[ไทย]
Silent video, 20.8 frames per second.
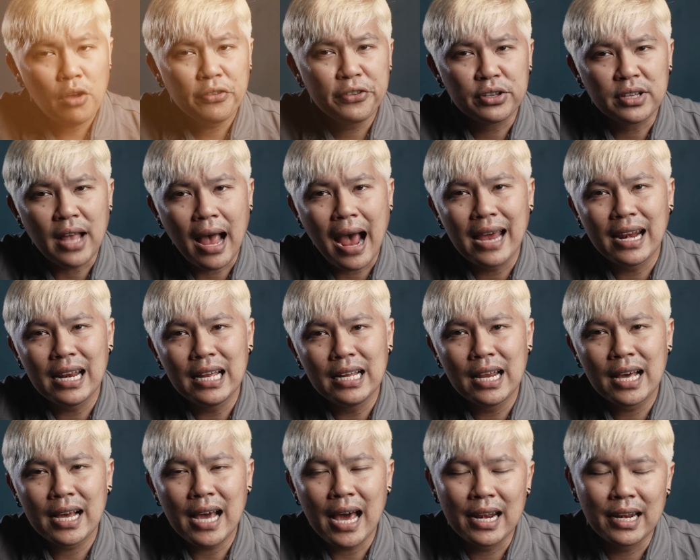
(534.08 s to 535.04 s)
ข้อสุดท้ายเลย
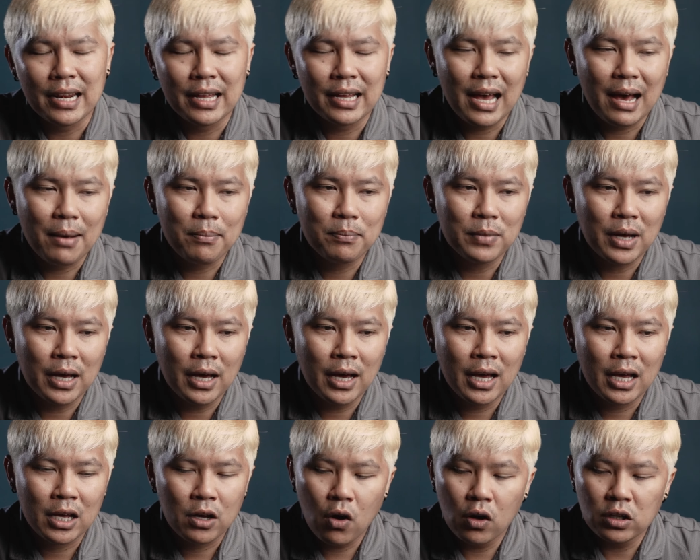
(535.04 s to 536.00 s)
แล้วกันนะครับอ่า
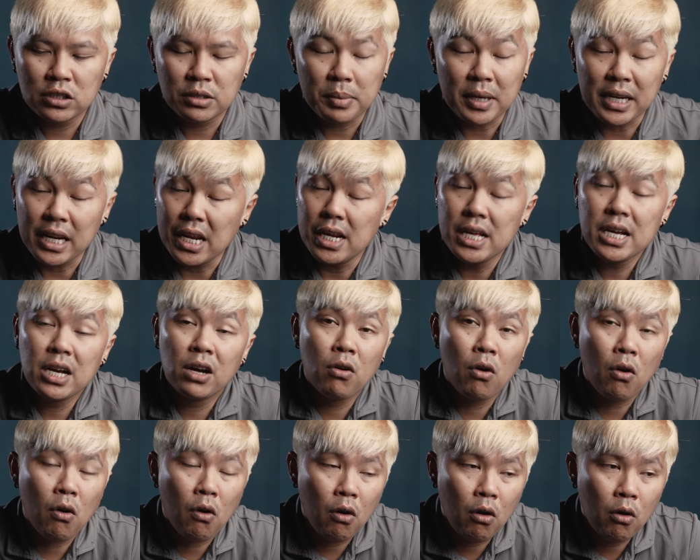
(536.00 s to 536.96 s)
ก็จะเป็นในเรื่อง
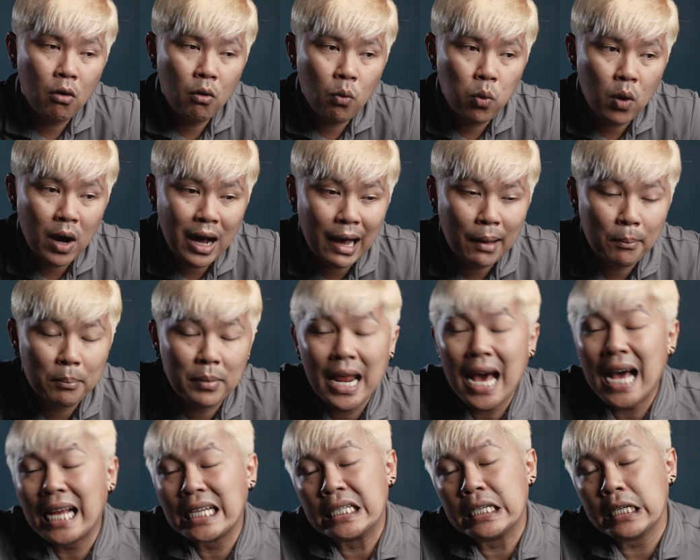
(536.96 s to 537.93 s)
ของความ
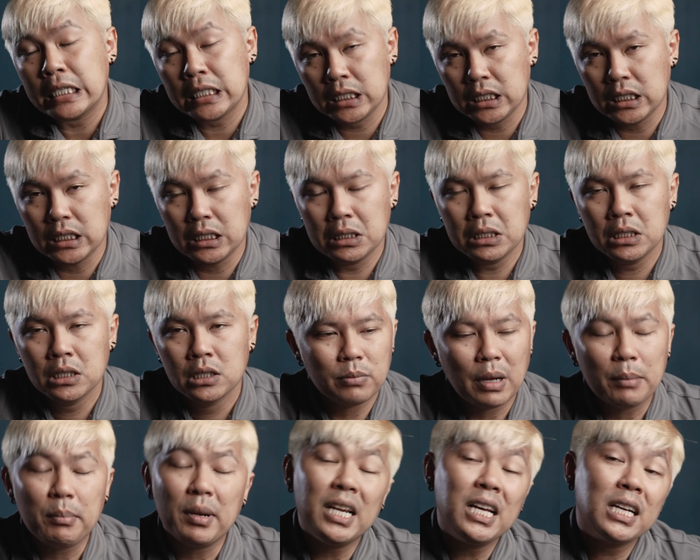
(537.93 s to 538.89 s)
น่าเชื่อถือ
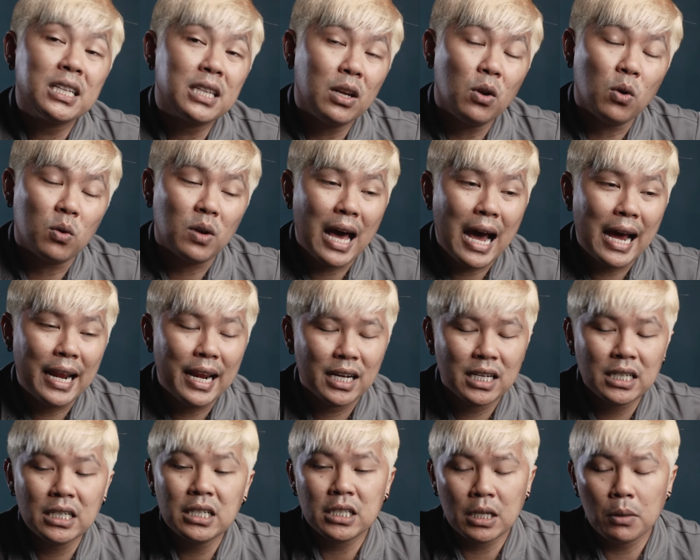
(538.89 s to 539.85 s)
มันเป็นเรื่องตลกลาย
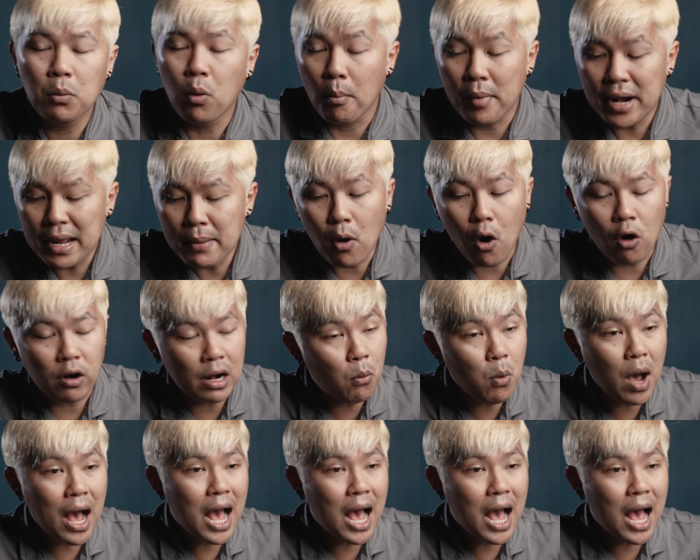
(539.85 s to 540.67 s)
นะคือคือผมไม่ได้บอกนะ